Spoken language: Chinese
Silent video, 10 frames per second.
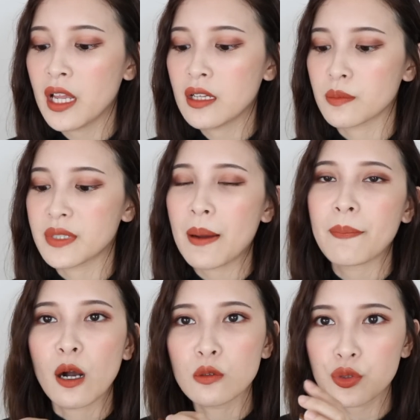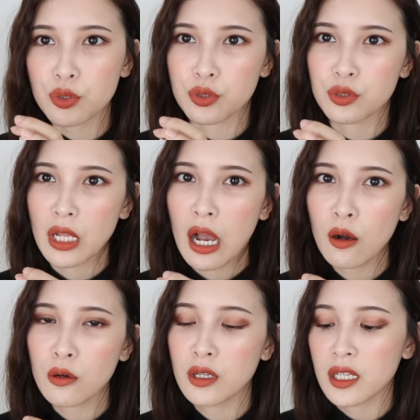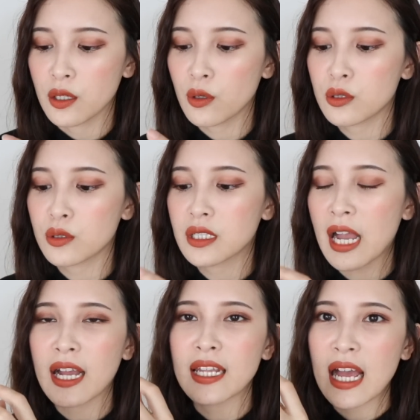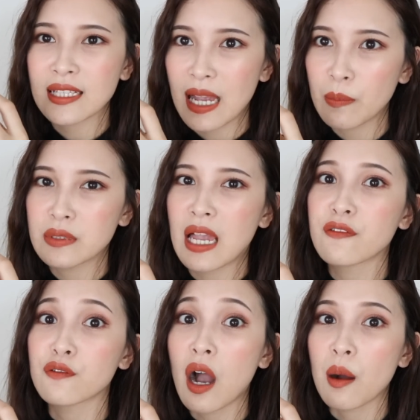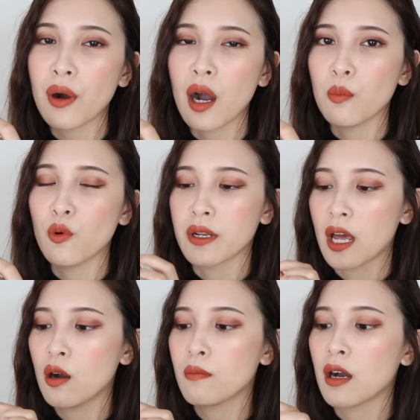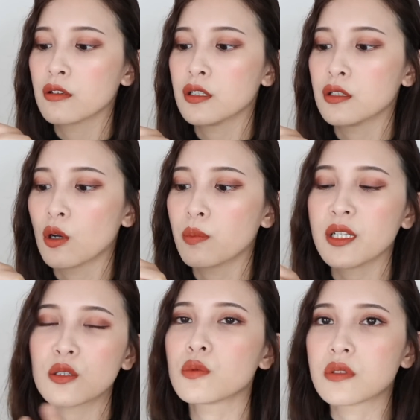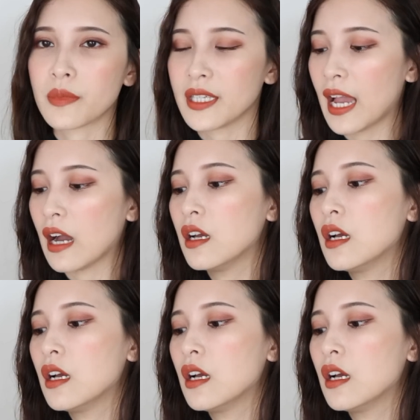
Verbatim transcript: 怎么讲毛质，然后你会去看看它扎不扎肤，好不好摸，然后毛的浓密度怎么样。